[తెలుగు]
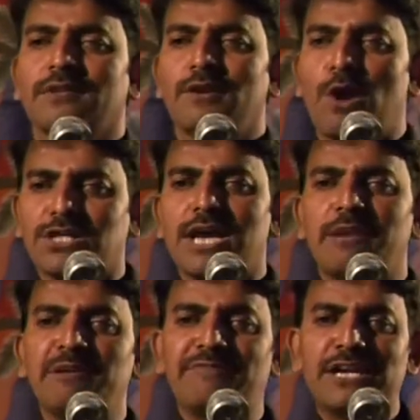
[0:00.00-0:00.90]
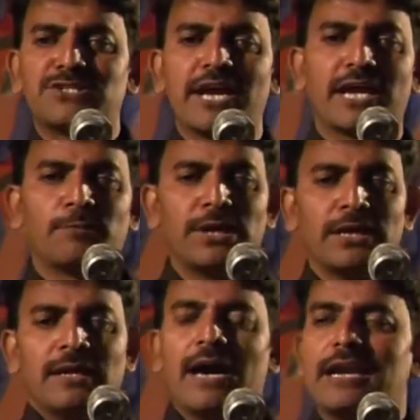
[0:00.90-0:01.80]
ఒకసారి మీ ఫ్రెండ్స్ దగ్గర పోయి
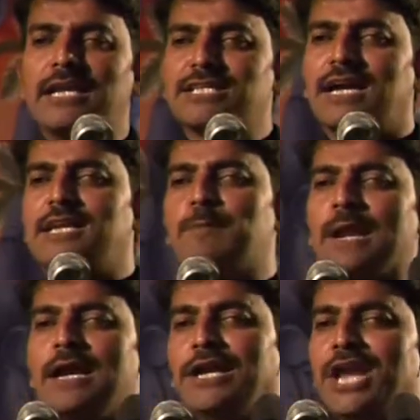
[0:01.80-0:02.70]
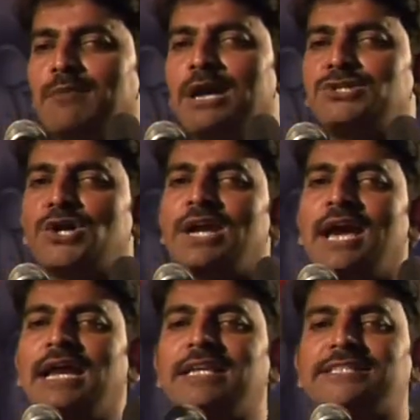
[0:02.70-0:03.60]
అరే నిజంగా చెప్పరా నేను మంచోడినా
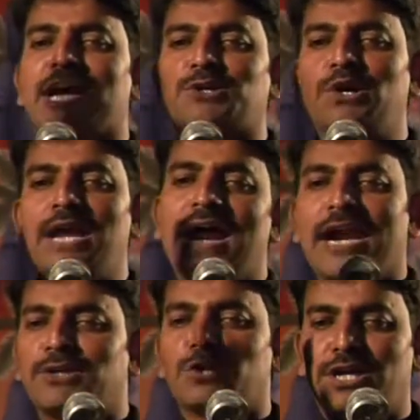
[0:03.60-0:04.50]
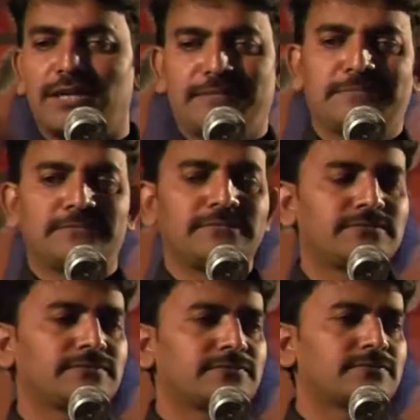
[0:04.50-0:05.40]
చెడ్డోడినా అని అడిగి చూడండి
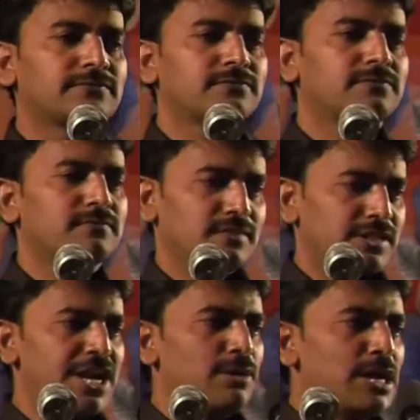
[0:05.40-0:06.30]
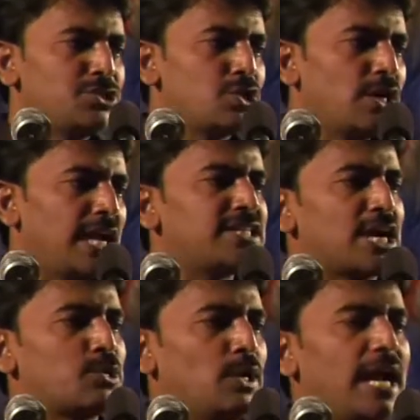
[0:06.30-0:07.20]
నేను మంచోడినా
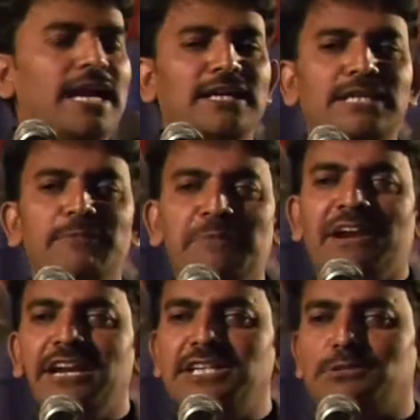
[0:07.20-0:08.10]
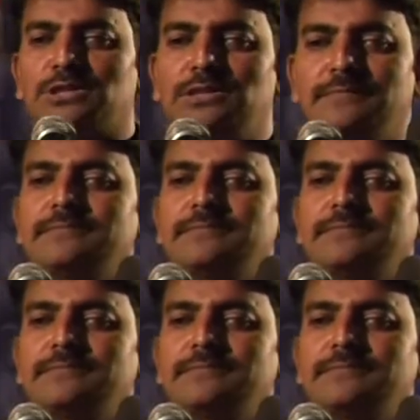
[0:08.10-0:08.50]
చెడ్డోడినా అని అడిగితే మీ ఫ్రెండ్ ఏం చెబుతాడు